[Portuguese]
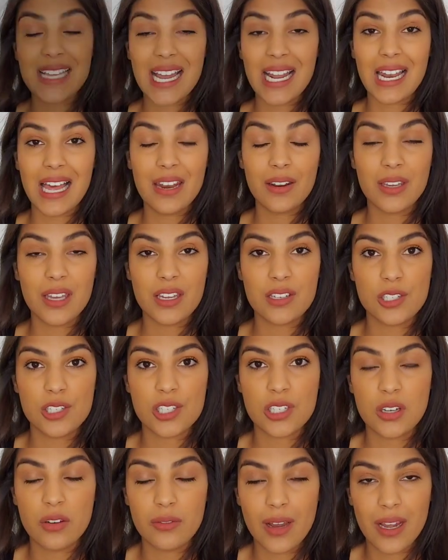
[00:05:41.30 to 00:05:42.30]
é claro que a
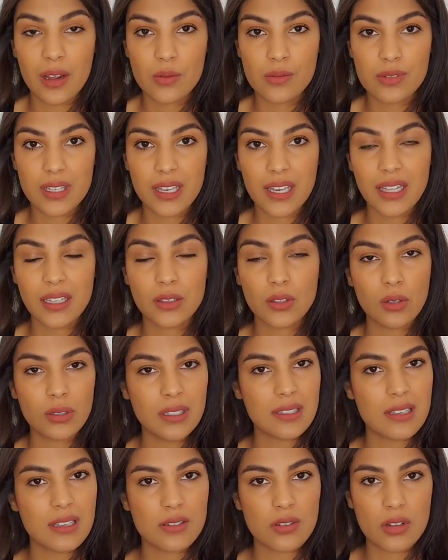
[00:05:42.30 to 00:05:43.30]
gente não vai conseguir em
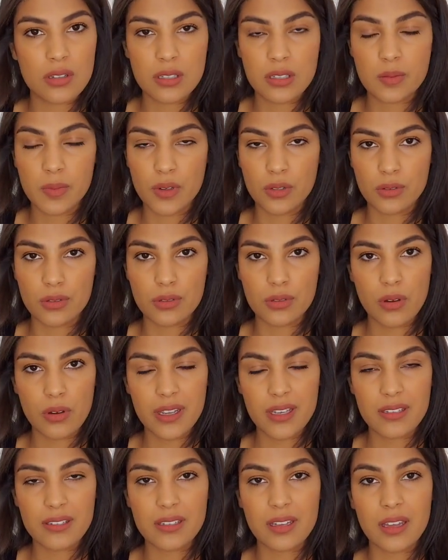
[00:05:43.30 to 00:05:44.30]
todas as nossas
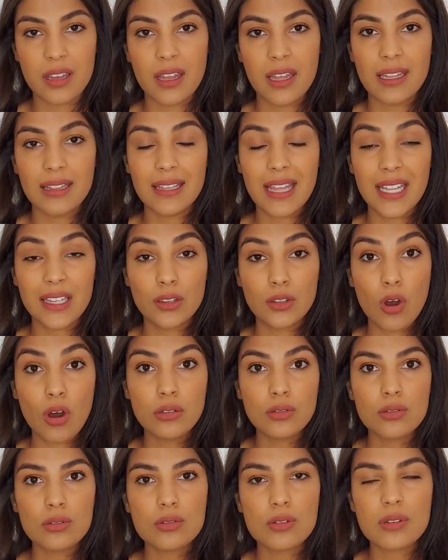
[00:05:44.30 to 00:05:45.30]
produções ter
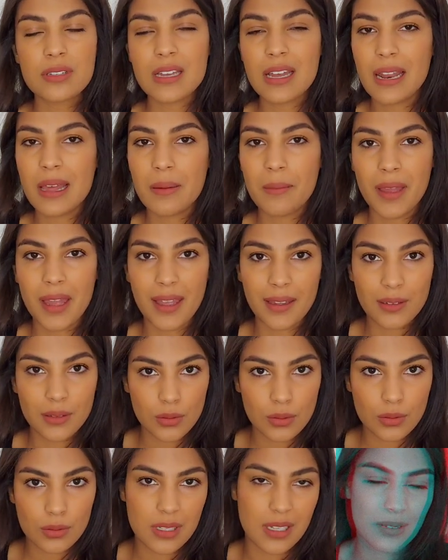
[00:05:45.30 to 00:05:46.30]
todos os
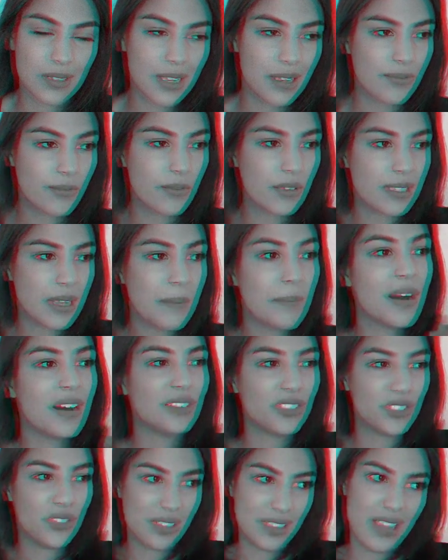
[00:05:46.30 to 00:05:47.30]
elementos, a não ser que você
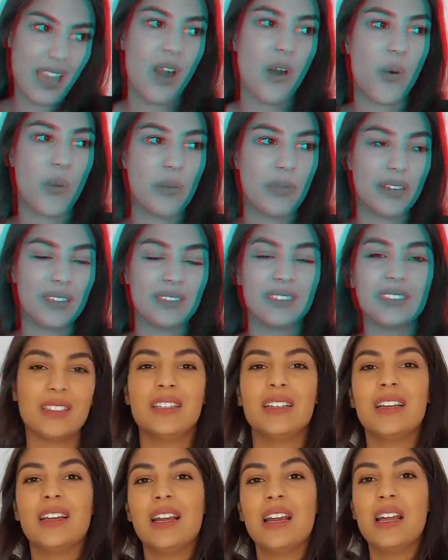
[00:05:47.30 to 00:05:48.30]
mande fazer a roupa.
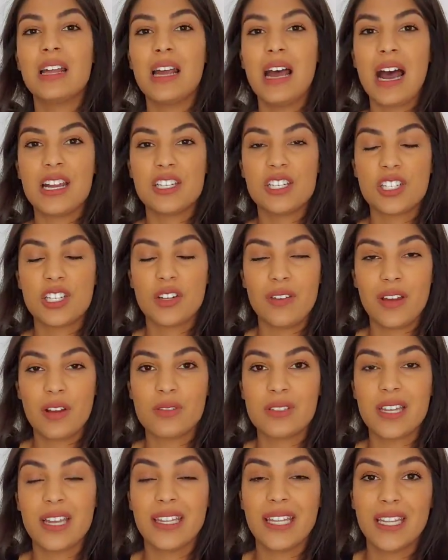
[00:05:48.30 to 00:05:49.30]
A gente não vai
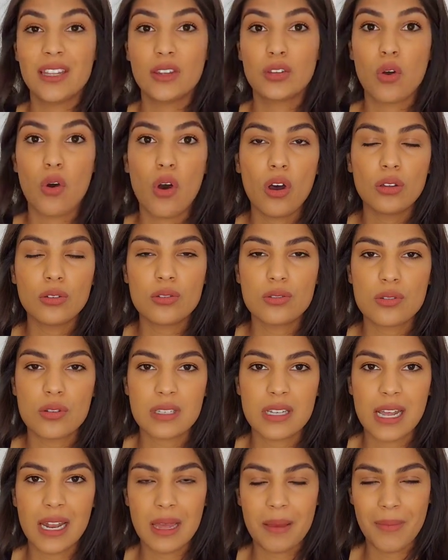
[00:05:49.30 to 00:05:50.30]
conseguir ter todos
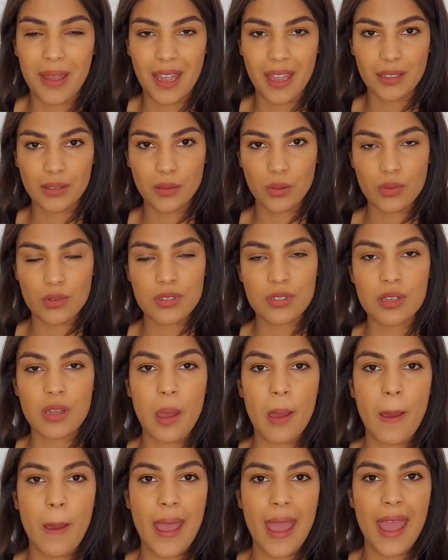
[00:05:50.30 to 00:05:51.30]
os elementos
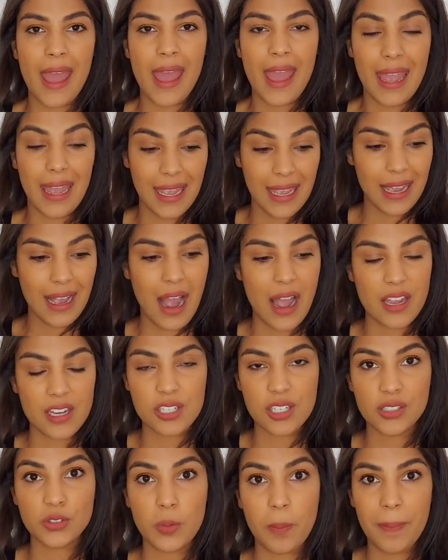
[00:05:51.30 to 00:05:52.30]
é,
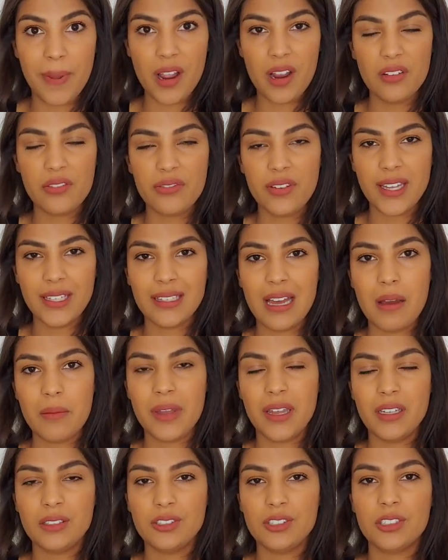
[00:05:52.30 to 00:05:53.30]
encaixando
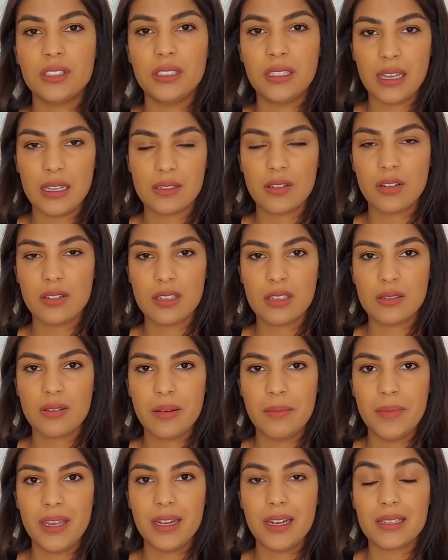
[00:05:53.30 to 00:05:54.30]
perfeitamente nas nossas
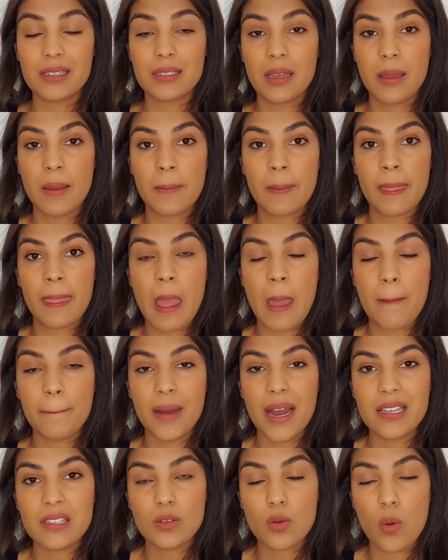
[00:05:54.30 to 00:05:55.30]
famílias.
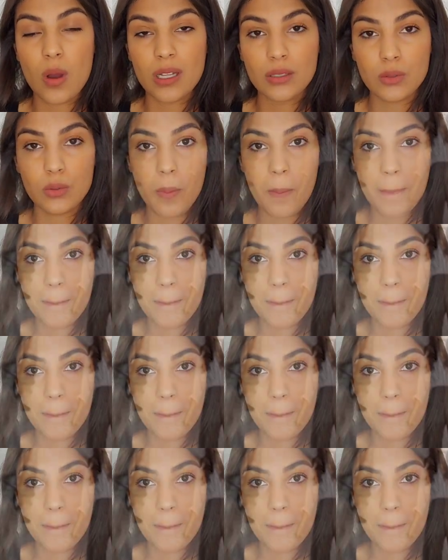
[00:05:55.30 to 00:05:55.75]
Mas quanto